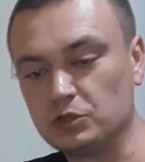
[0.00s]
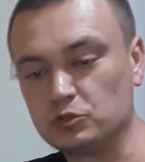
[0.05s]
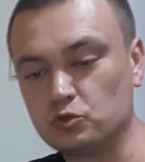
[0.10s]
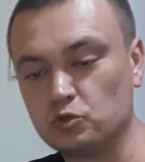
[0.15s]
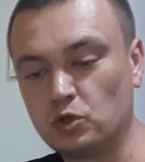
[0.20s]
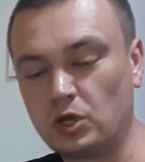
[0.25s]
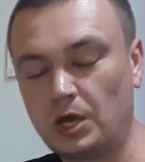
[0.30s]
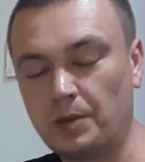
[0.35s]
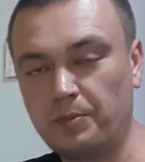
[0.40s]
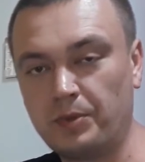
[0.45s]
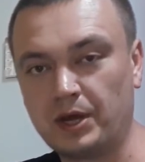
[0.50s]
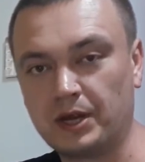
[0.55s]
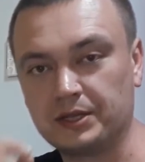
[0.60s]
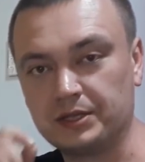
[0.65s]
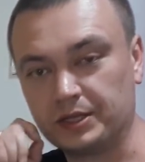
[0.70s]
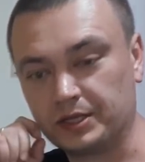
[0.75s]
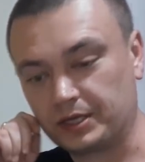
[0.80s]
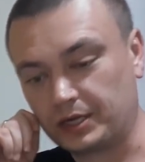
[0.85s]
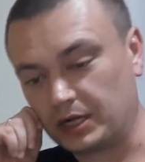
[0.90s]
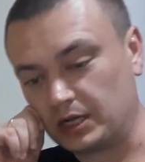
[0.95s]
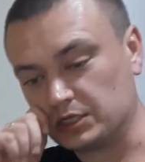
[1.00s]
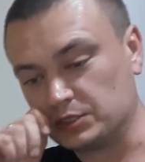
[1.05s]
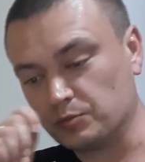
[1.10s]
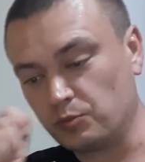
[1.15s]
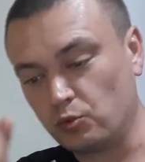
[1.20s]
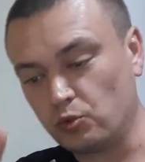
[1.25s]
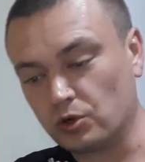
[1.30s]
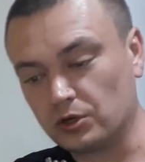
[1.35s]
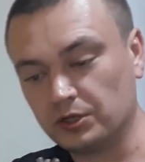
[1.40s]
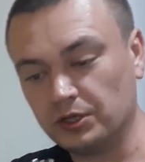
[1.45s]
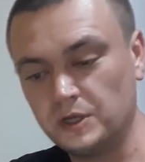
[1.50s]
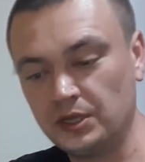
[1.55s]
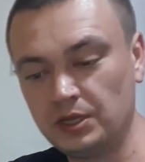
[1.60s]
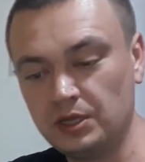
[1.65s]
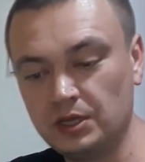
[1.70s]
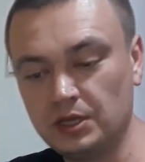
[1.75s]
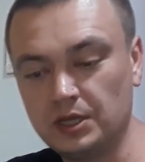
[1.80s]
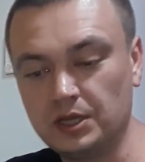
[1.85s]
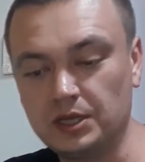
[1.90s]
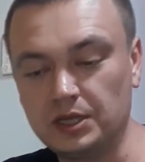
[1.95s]
Сухопарник
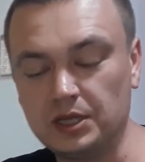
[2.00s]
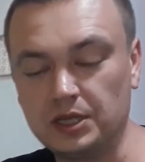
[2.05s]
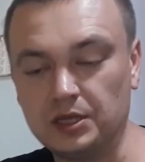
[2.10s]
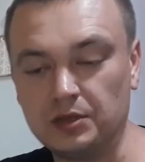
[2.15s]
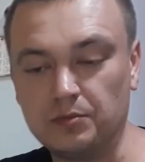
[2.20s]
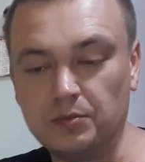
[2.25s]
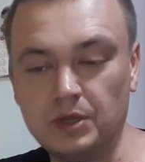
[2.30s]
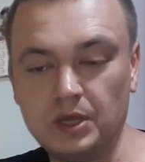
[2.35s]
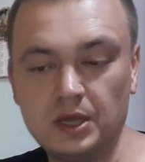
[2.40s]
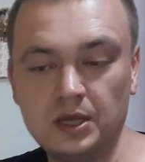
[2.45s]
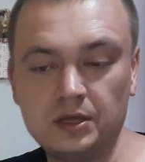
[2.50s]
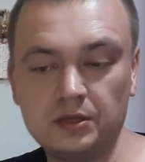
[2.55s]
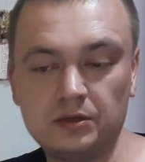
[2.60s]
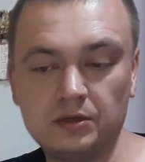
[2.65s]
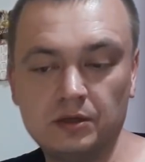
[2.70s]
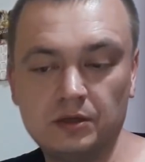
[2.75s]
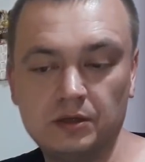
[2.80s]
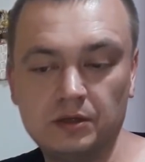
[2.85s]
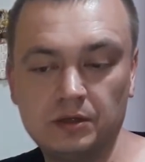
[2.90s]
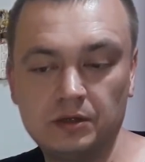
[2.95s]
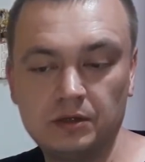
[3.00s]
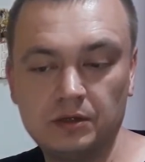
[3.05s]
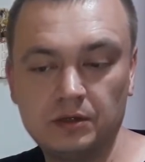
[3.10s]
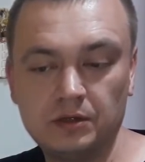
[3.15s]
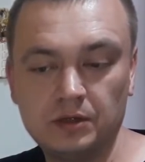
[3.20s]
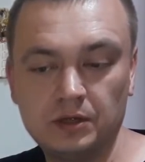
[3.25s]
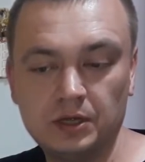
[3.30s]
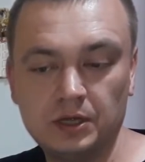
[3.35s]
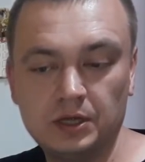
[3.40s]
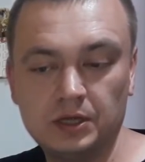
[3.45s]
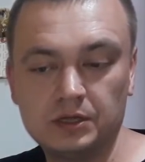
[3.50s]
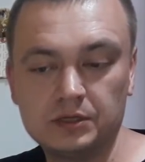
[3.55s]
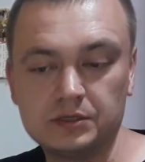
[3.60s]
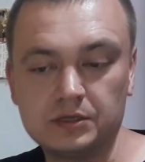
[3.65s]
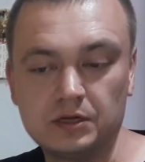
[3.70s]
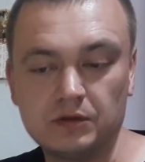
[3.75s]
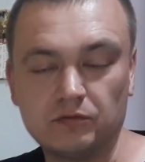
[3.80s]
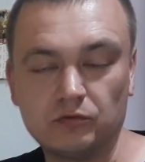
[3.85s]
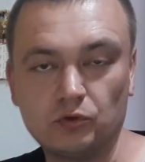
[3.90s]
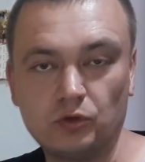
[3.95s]
разборный и имеет
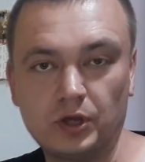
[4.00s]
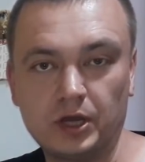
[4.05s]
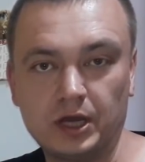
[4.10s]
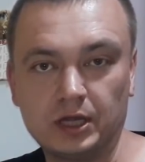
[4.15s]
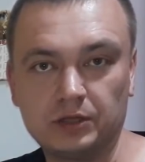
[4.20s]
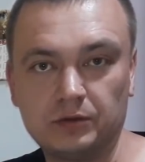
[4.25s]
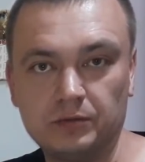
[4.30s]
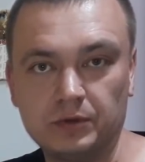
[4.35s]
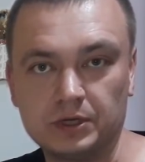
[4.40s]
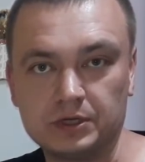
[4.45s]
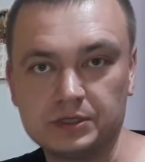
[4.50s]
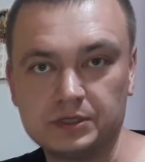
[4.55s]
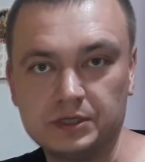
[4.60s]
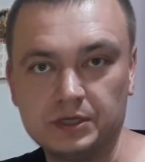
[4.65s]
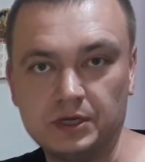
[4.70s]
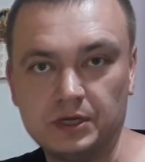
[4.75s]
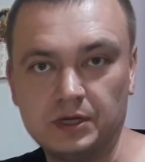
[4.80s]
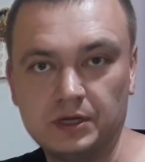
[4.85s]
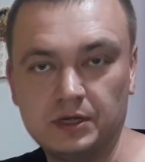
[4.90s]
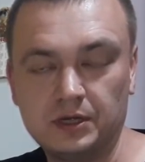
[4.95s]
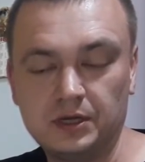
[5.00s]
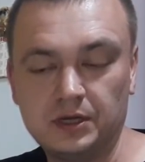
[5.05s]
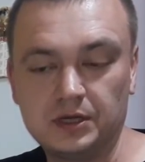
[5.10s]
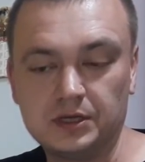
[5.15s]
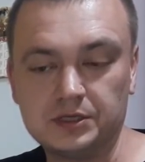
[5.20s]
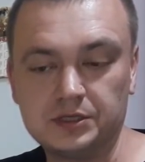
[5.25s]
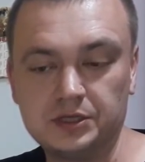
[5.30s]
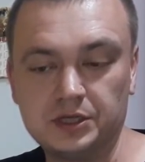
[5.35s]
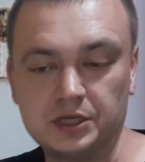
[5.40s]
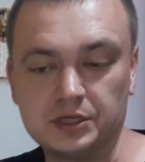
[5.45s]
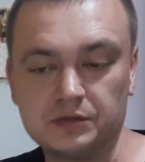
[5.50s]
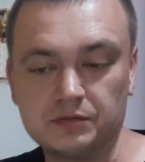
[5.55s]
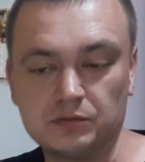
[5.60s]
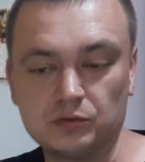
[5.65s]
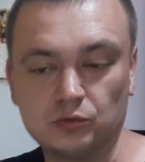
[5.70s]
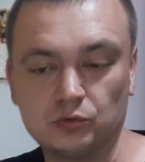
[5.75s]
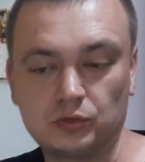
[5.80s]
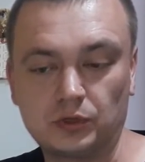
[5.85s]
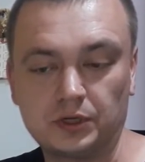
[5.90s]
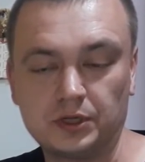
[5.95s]
сливное отверстие. Здесь
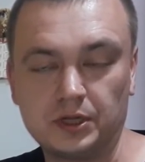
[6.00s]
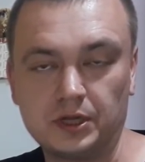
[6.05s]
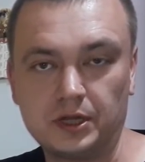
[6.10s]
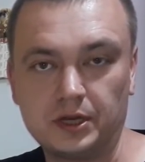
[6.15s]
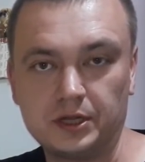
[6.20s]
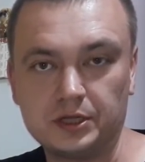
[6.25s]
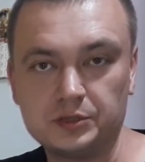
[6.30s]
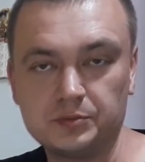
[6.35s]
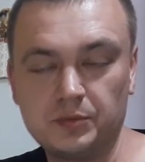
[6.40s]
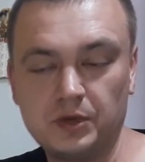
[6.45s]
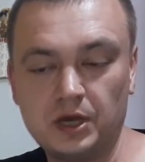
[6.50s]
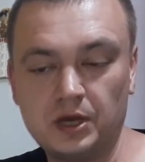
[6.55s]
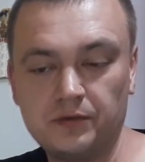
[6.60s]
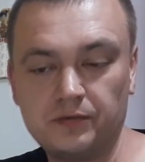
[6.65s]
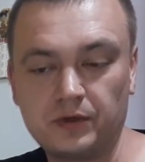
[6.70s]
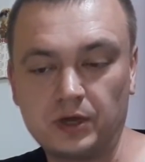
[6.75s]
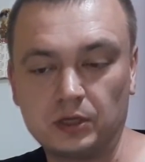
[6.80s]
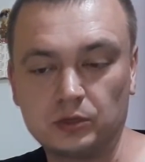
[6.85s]
внутренняя резьба, в